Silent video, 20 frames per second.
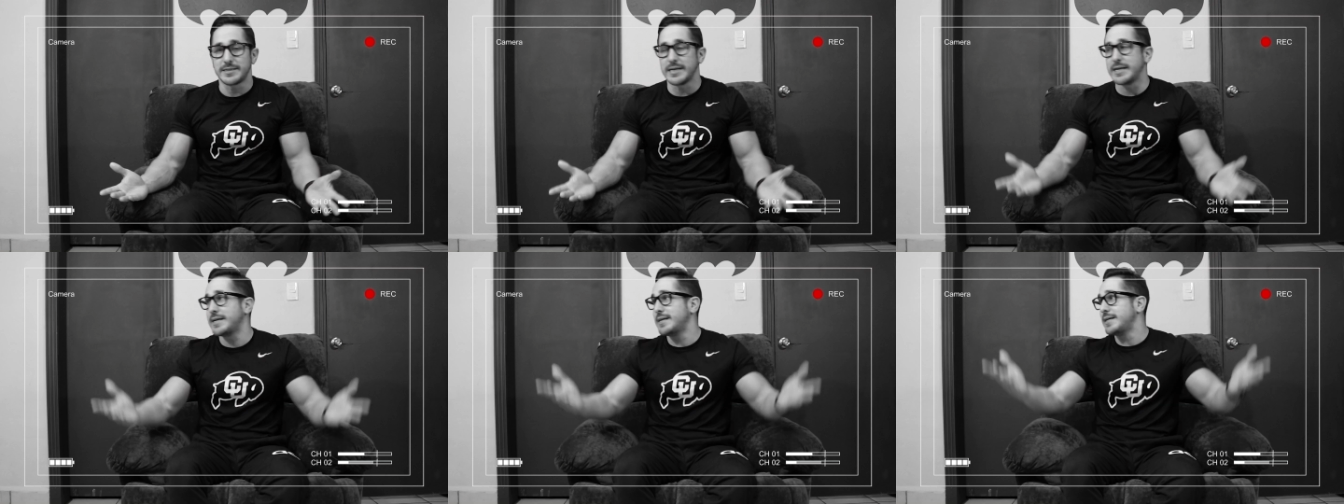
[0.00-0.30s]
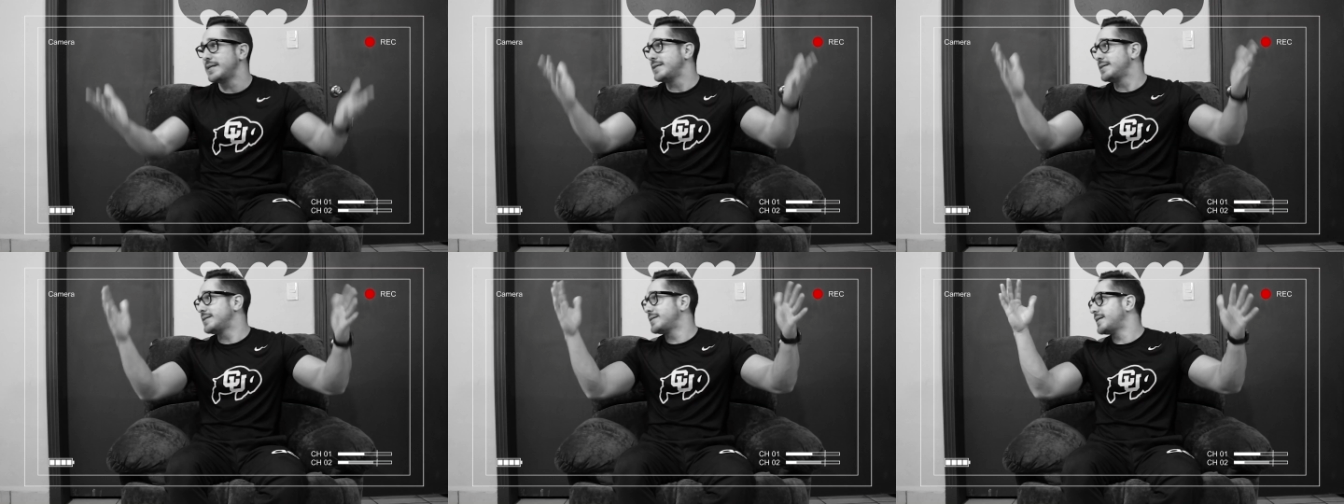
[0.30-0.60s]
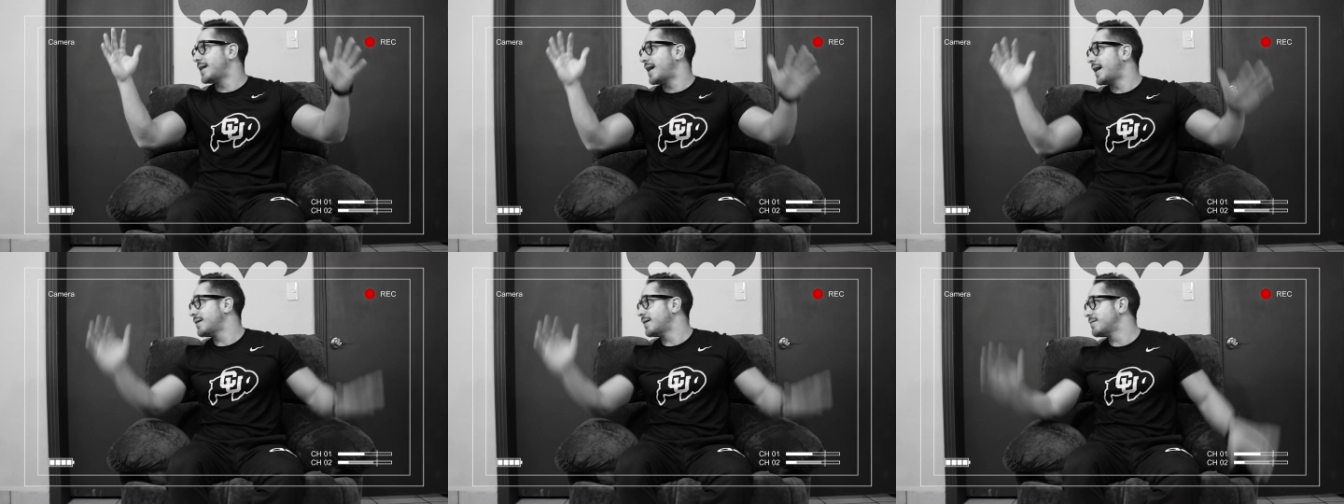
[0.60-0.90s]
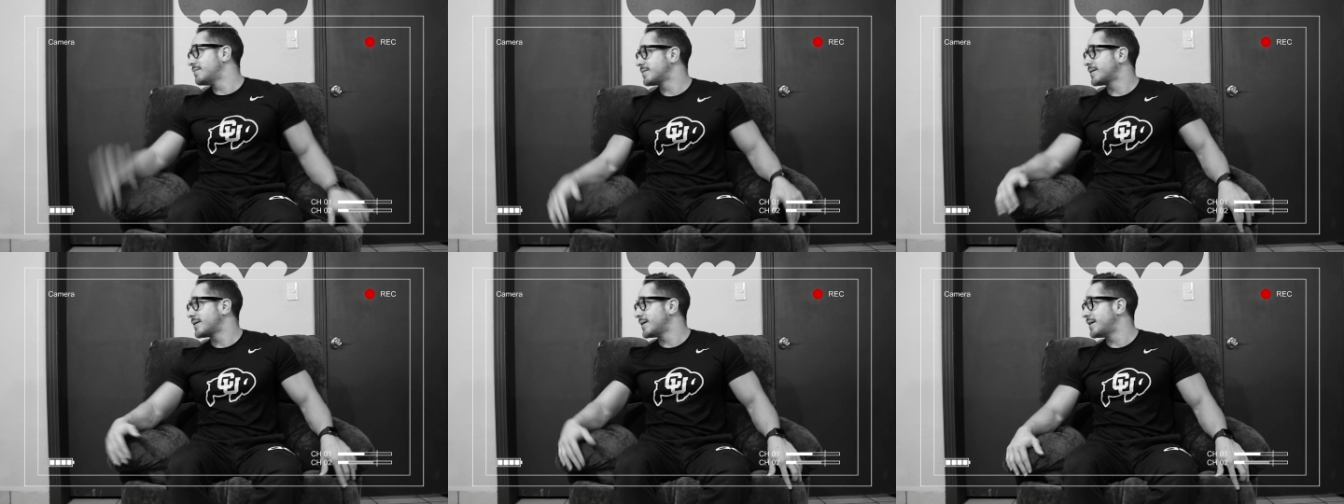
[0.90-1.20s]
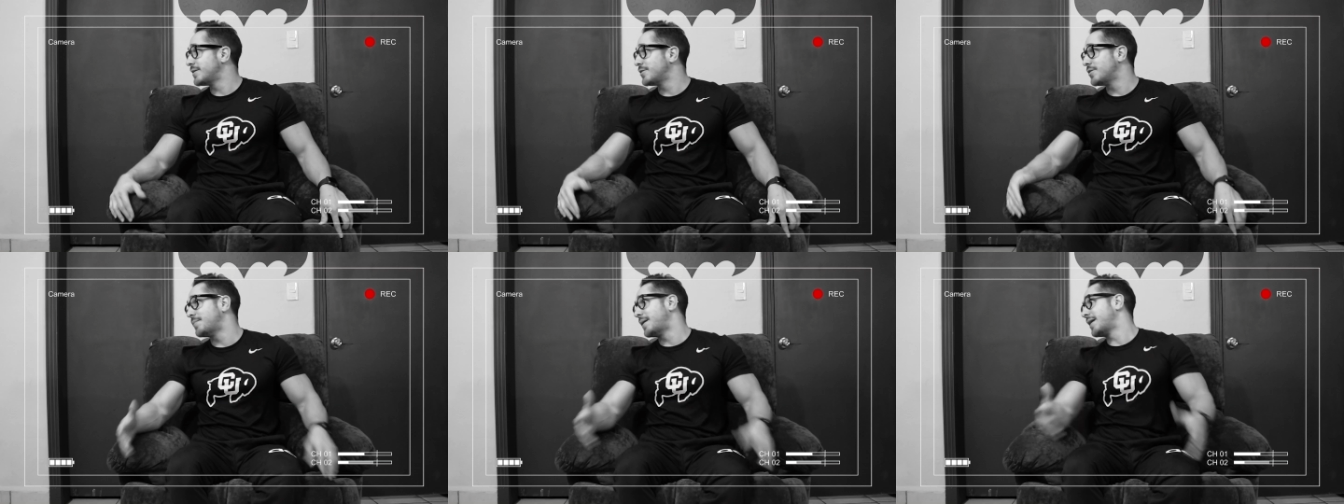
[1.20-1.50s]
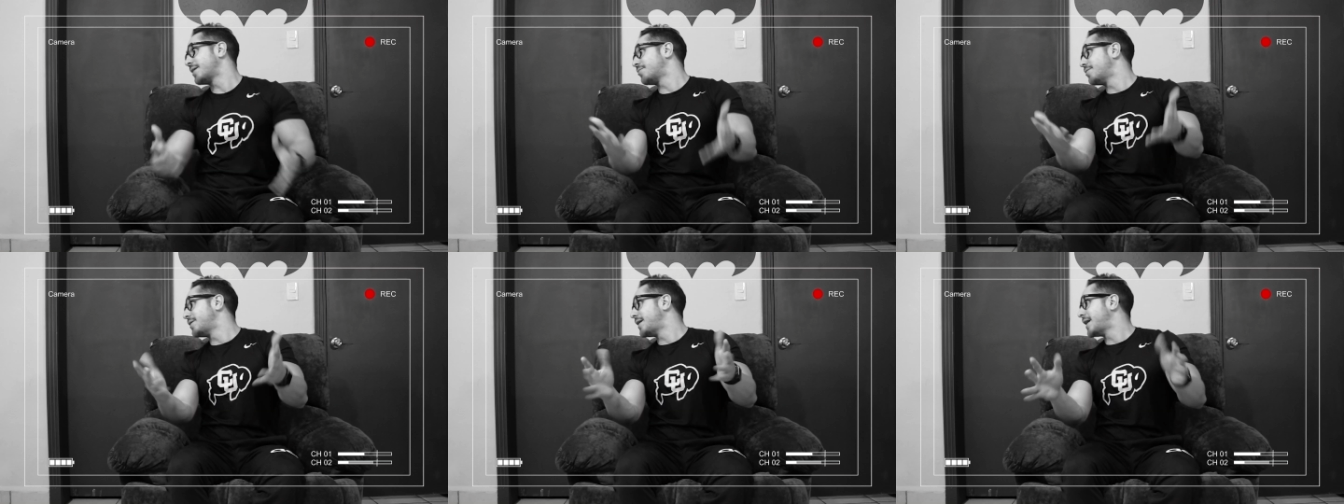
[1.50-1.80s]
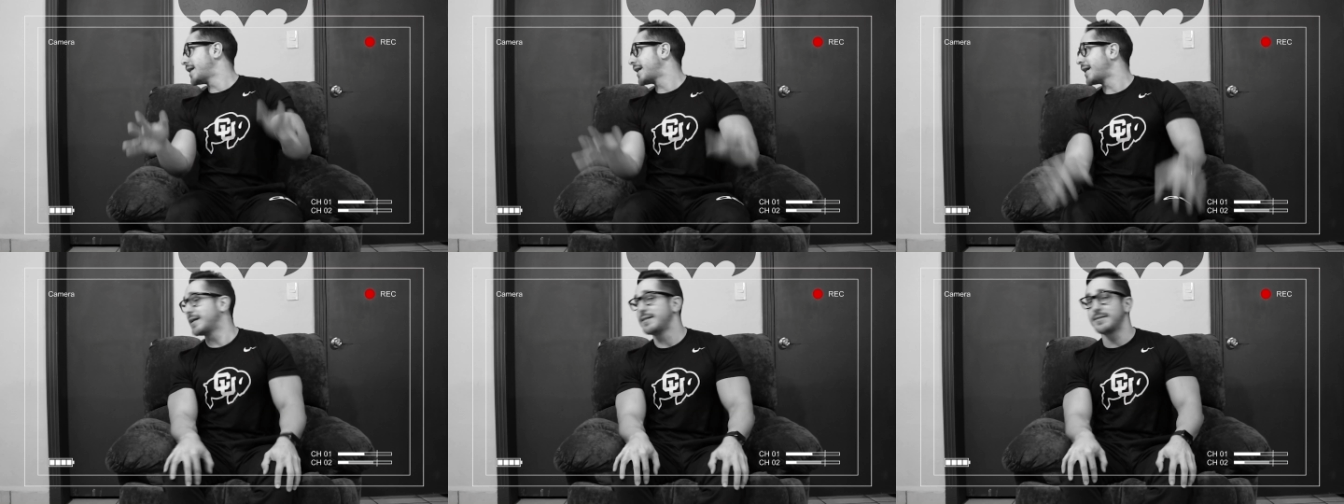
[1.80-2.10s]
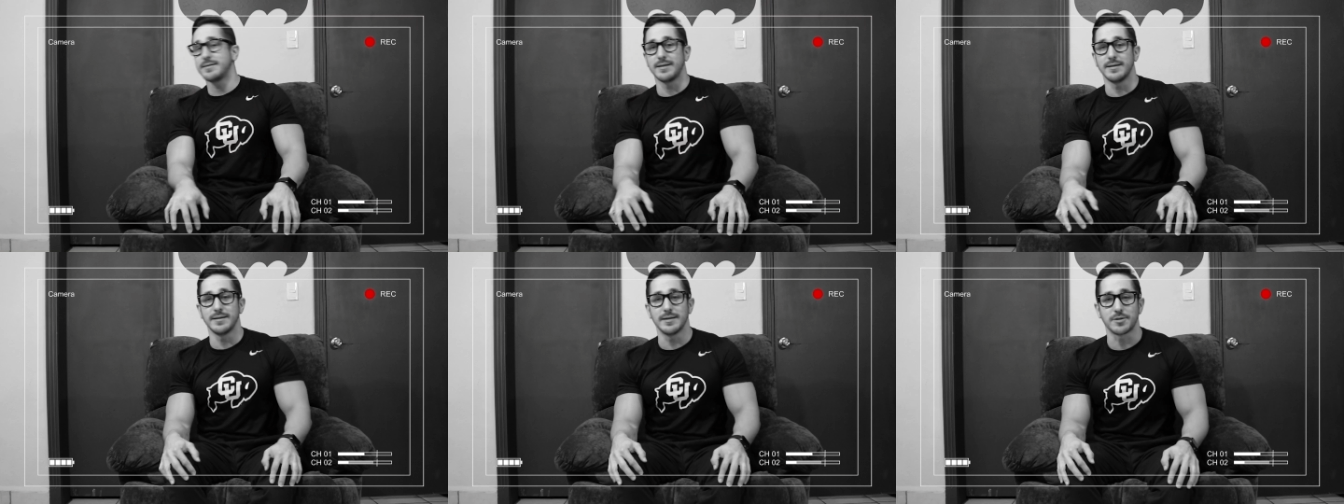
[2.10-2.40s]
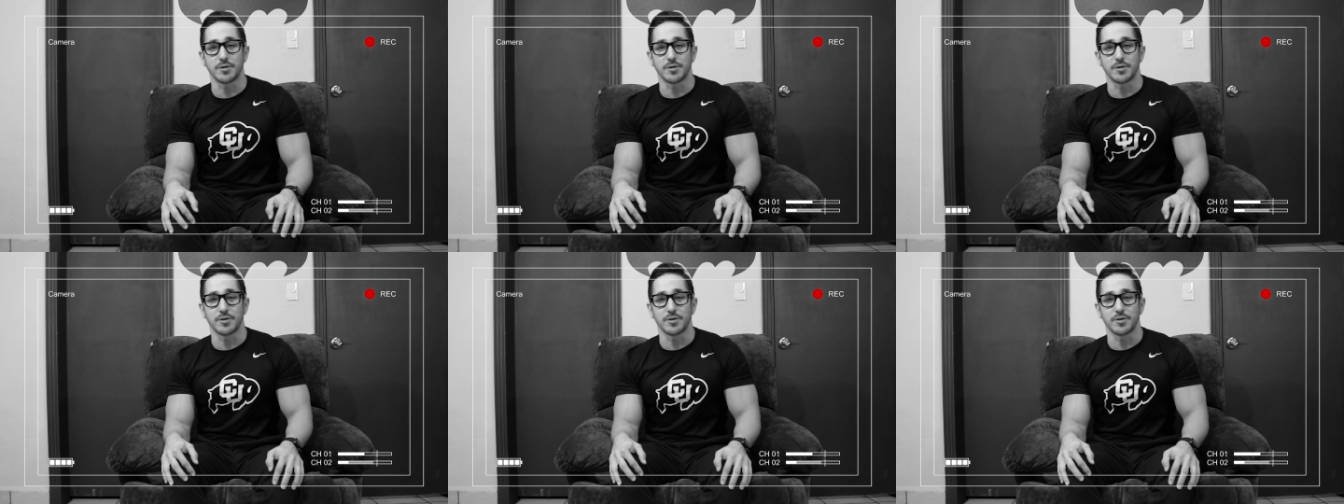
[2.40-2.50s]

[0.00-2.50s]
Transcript: chingando, quedando mal con la gente de